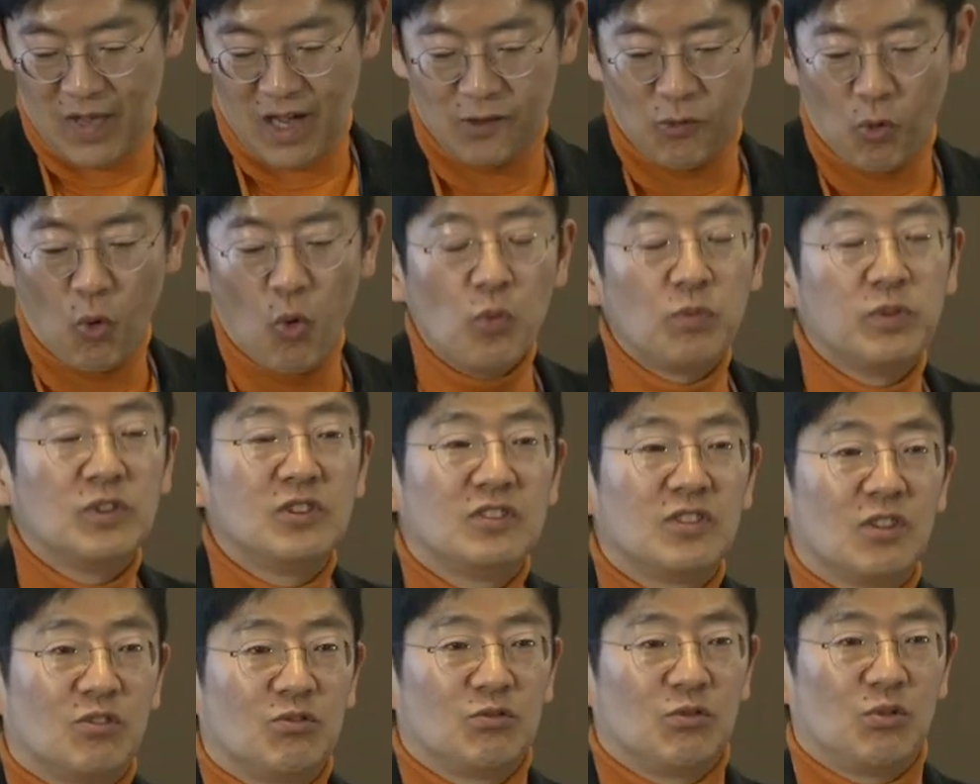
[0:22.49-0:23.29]
한
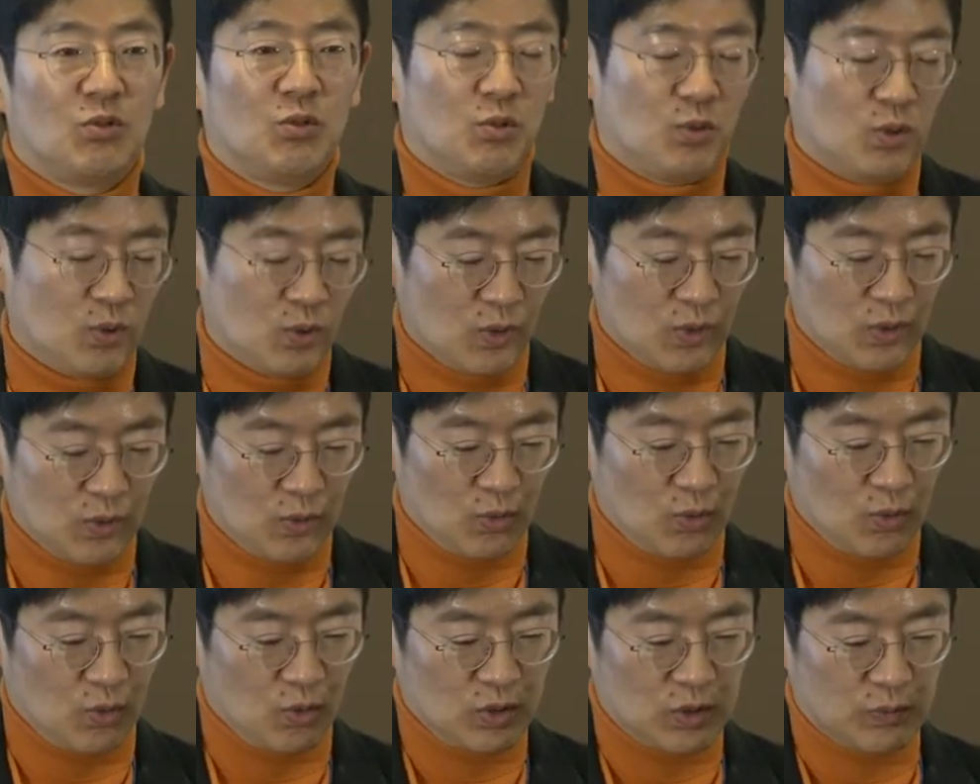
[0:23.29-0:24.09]
5분
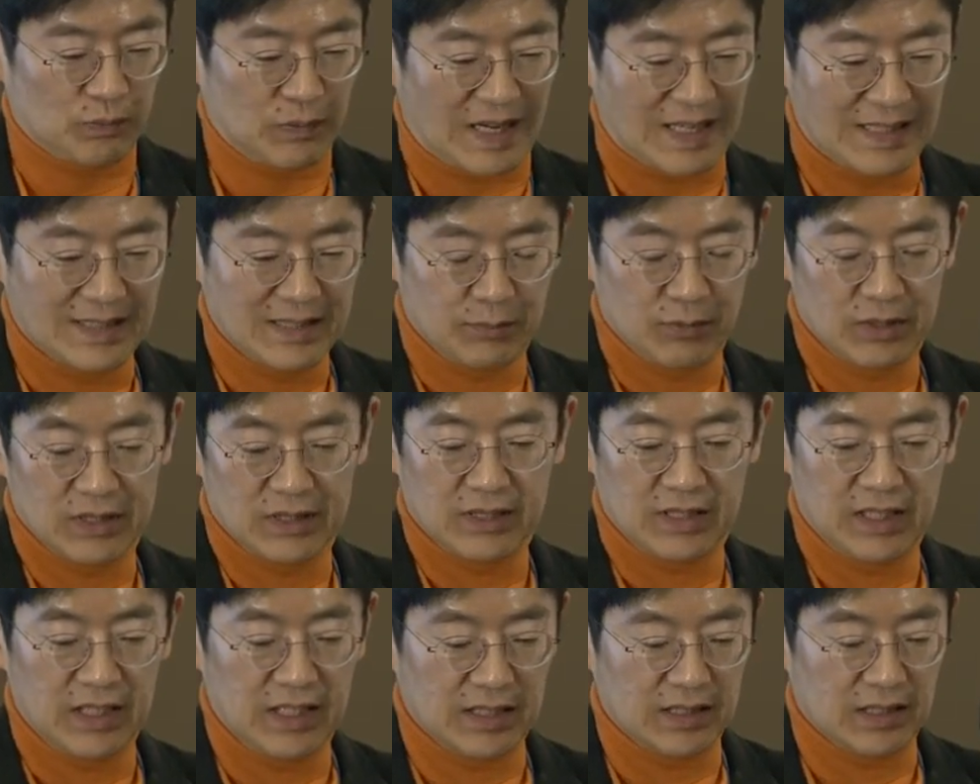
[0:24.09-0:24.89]
정도로 좀 말씀을
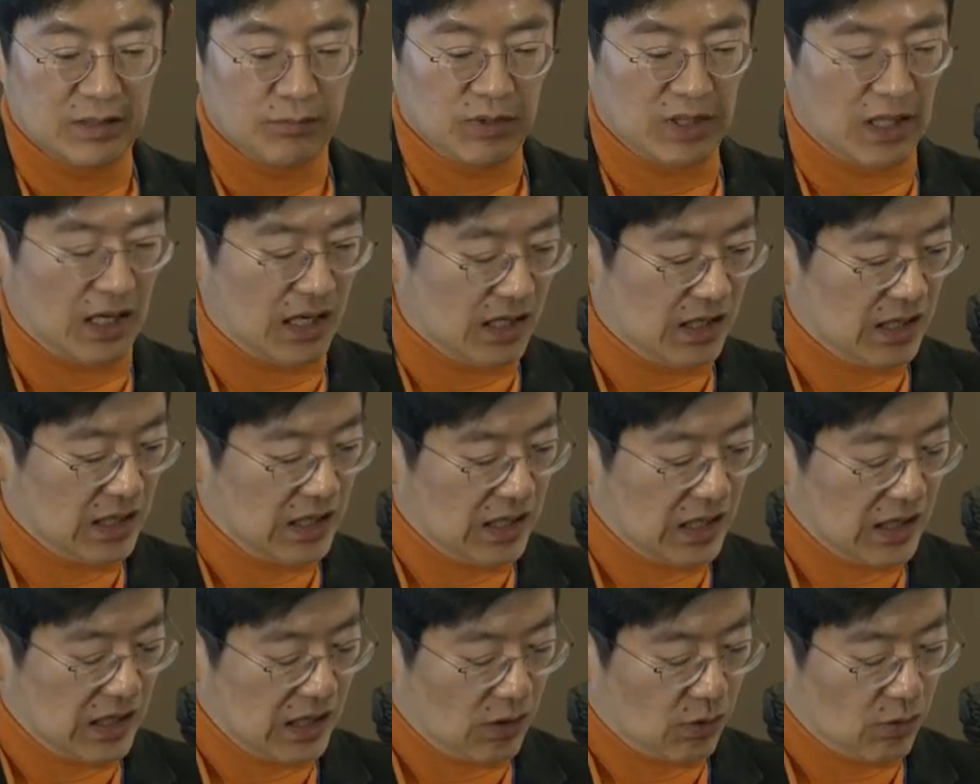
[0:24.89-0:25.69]
드리겠습니다.
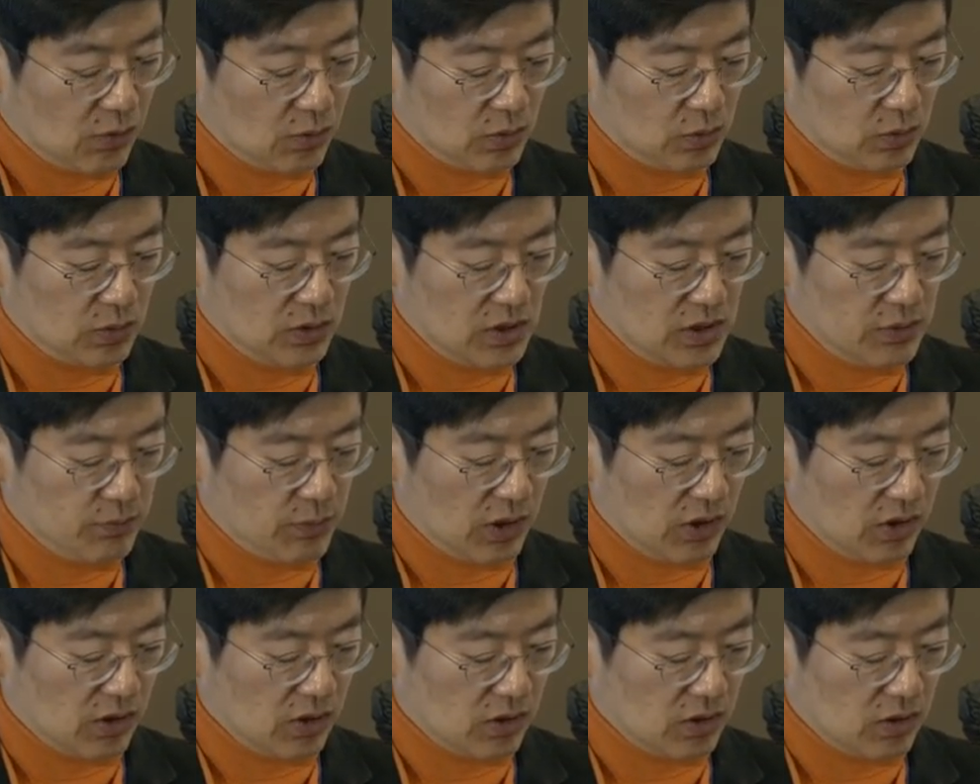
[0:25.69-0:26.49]
오늘
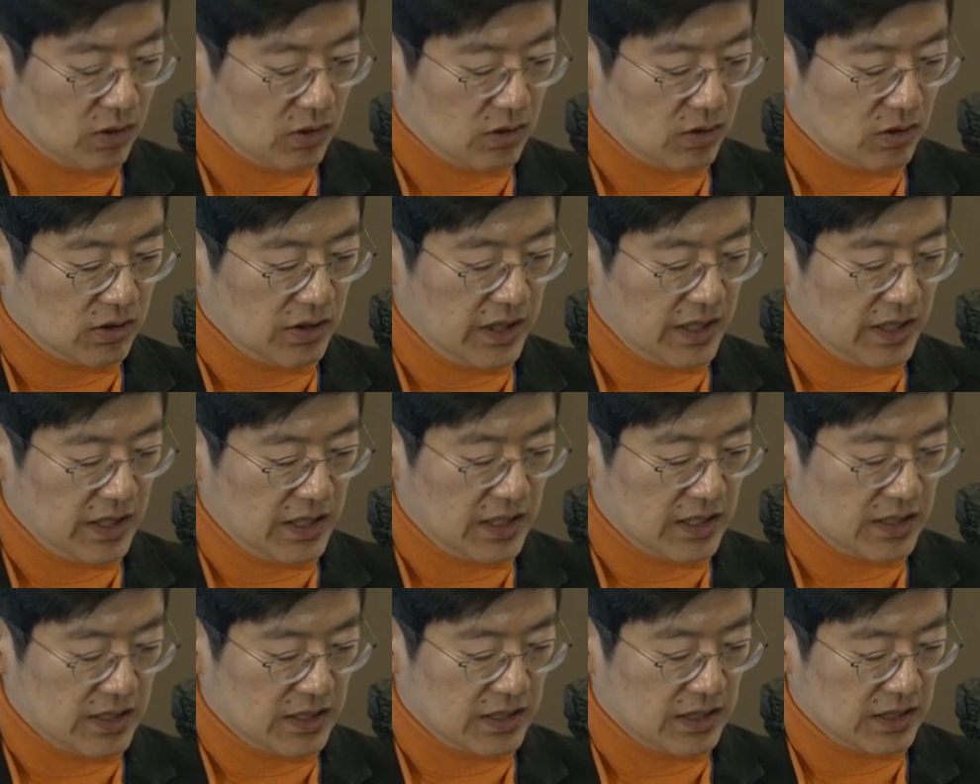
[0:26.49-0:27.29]

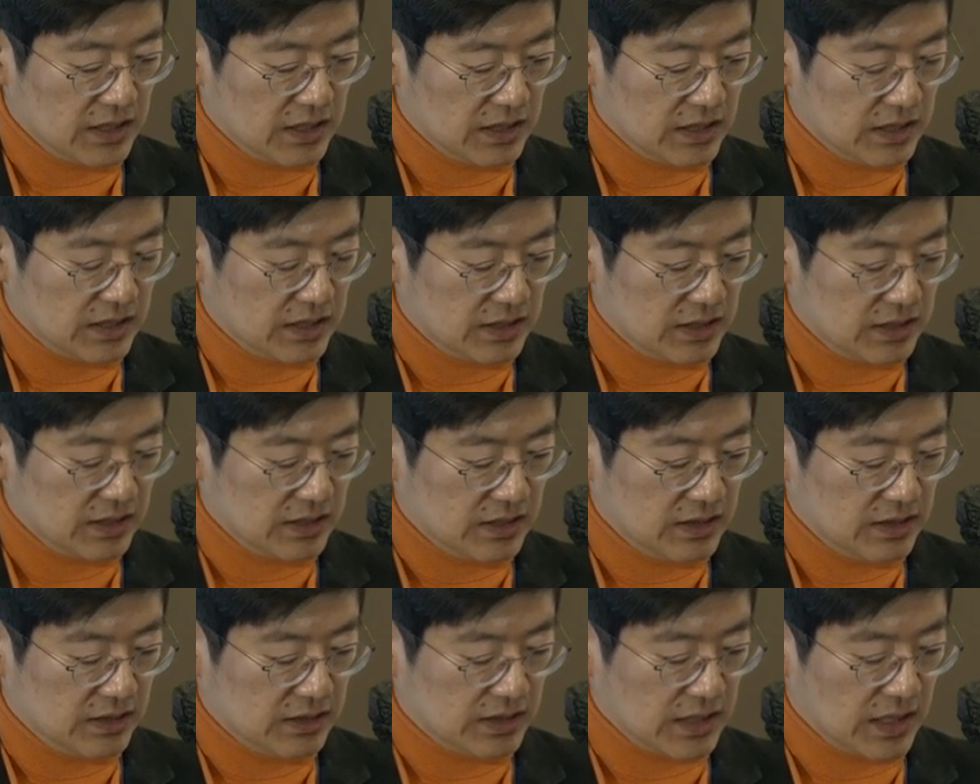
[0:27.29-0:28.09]
이번에
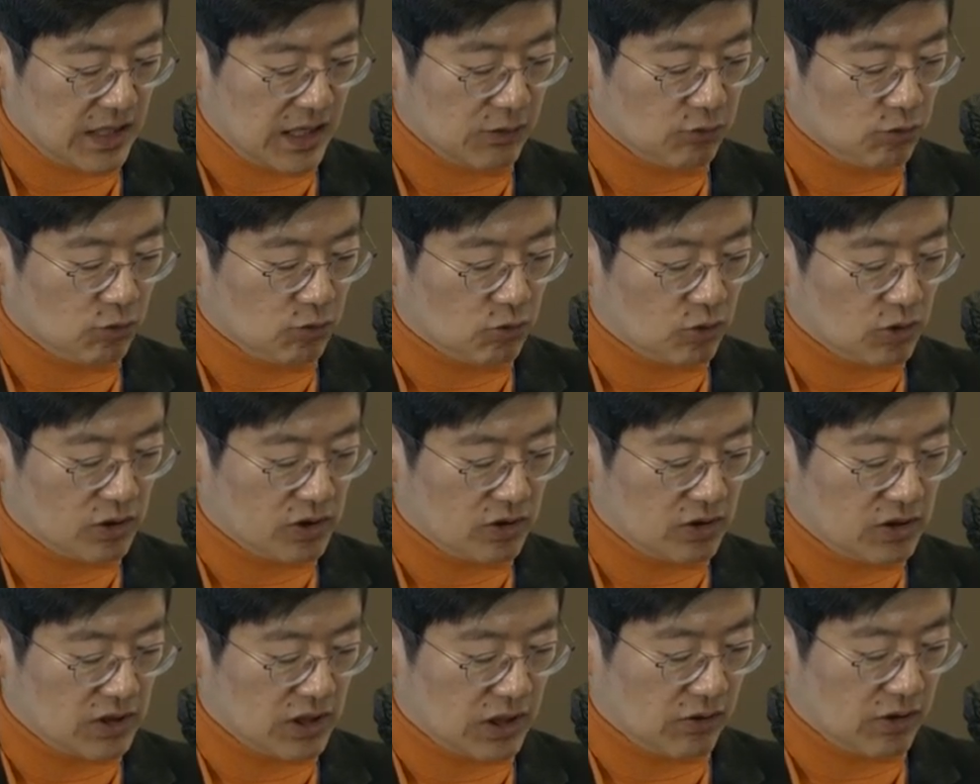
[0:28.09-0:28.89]
그 이제 한국
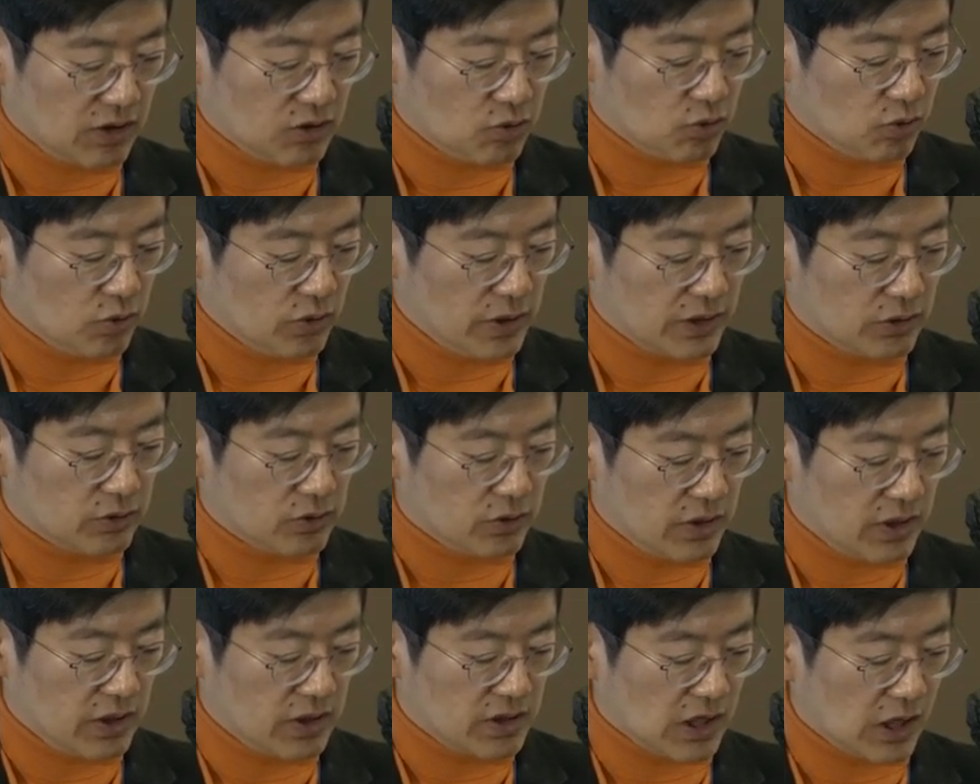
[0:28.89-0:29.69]
국정치학회 충고
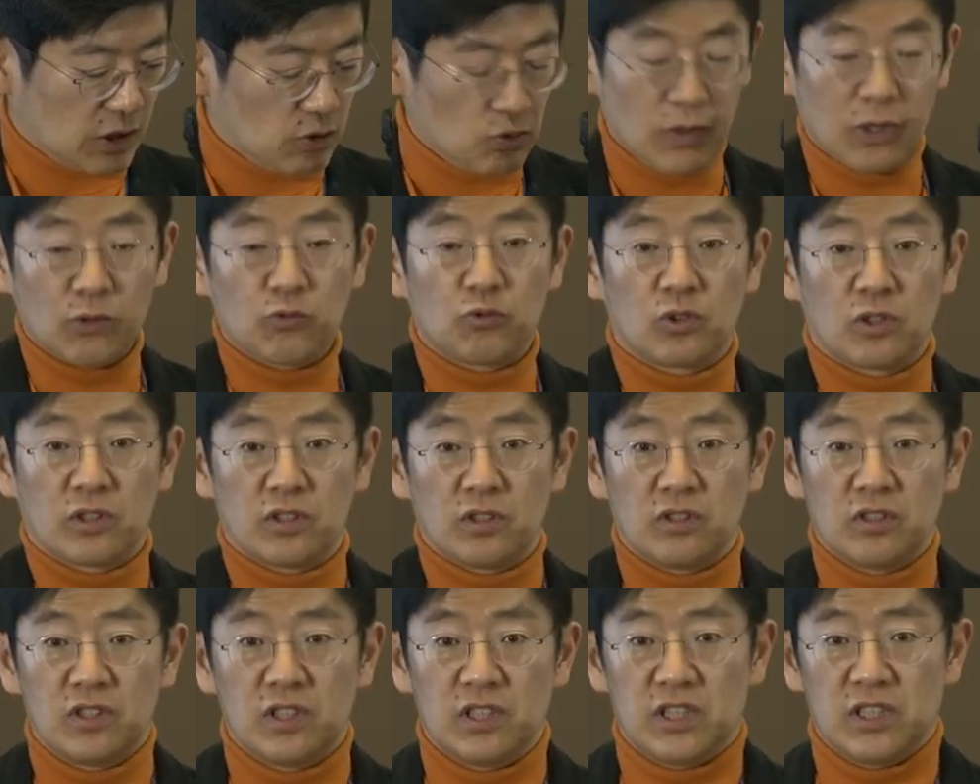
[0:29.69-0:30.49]
핵수레의 자유와
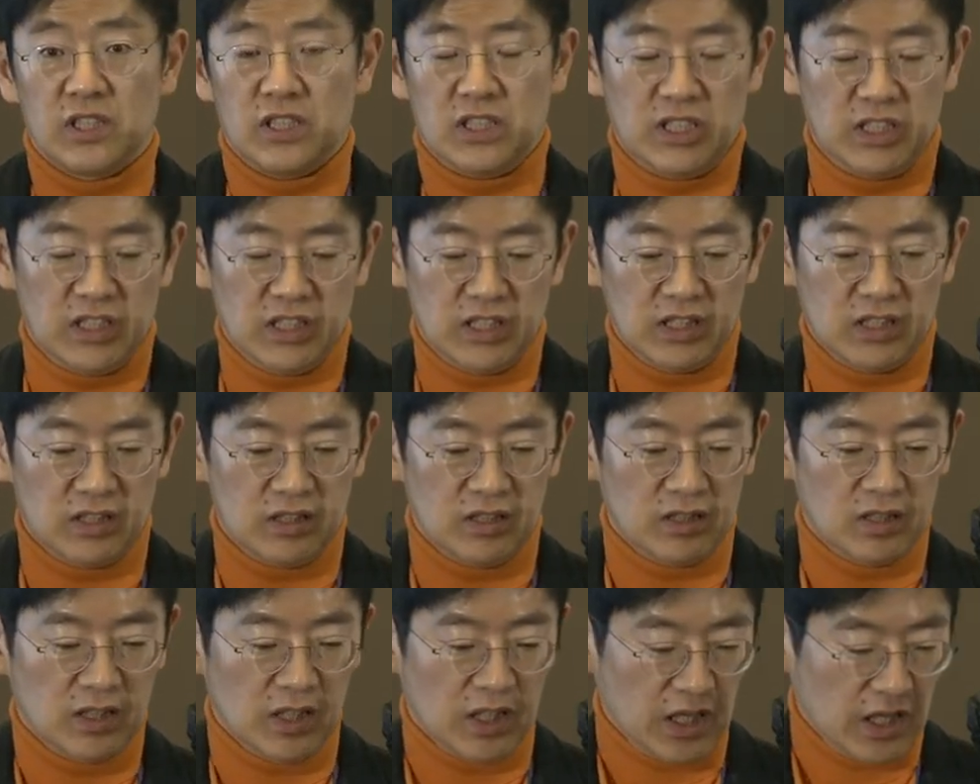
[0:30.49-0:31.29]

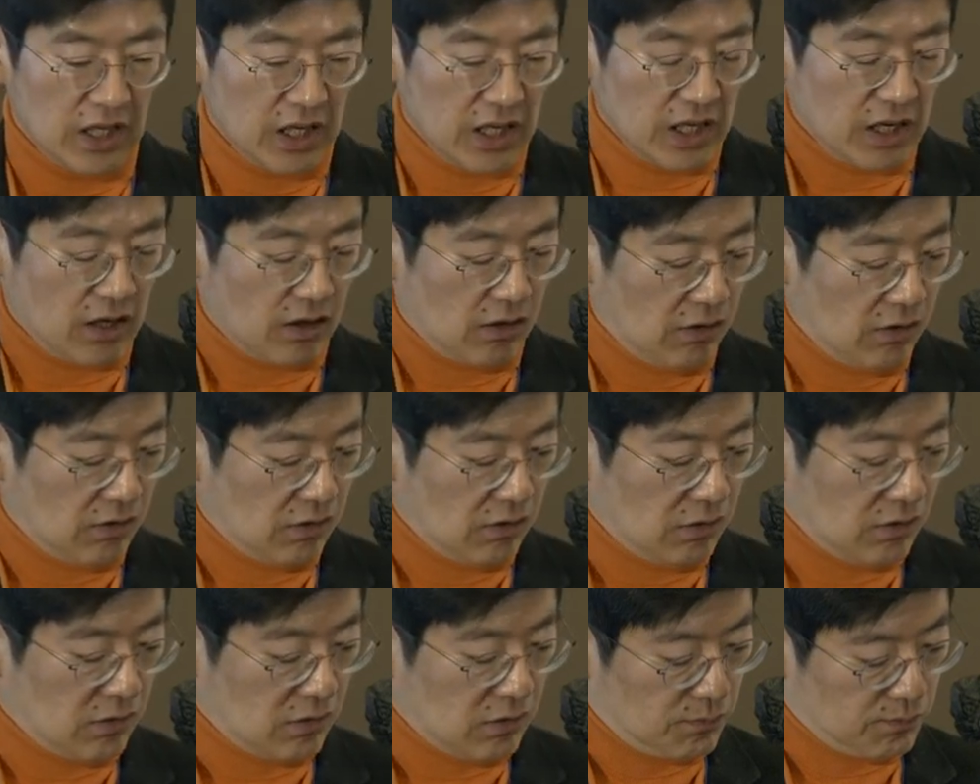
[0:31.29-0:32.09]
국정치는
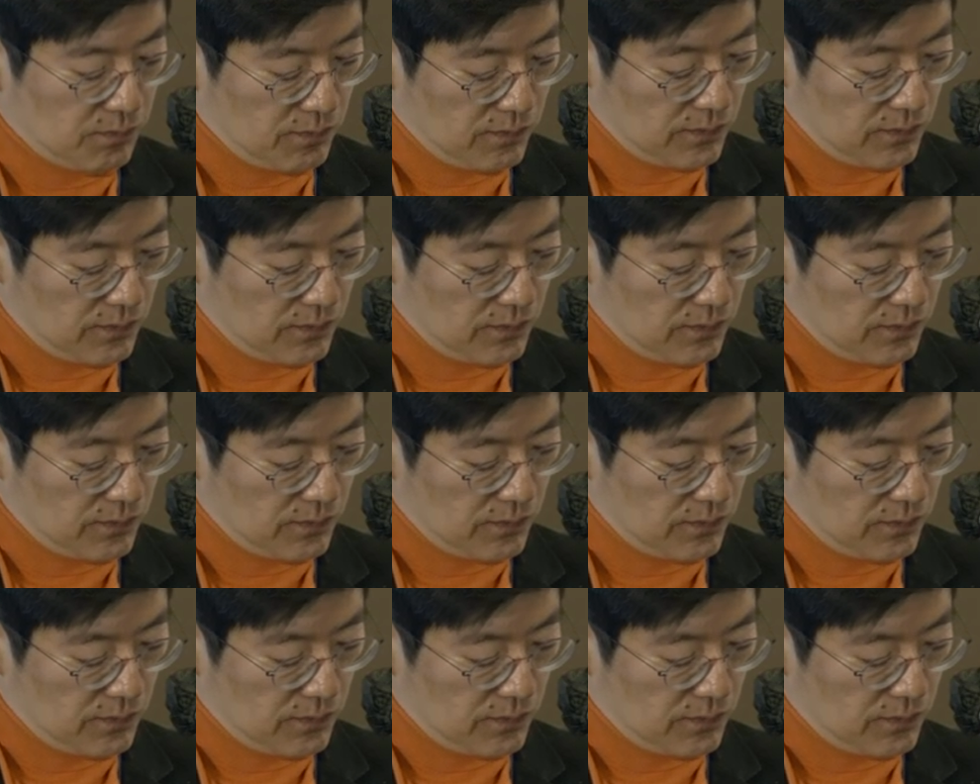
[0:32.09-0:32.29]
어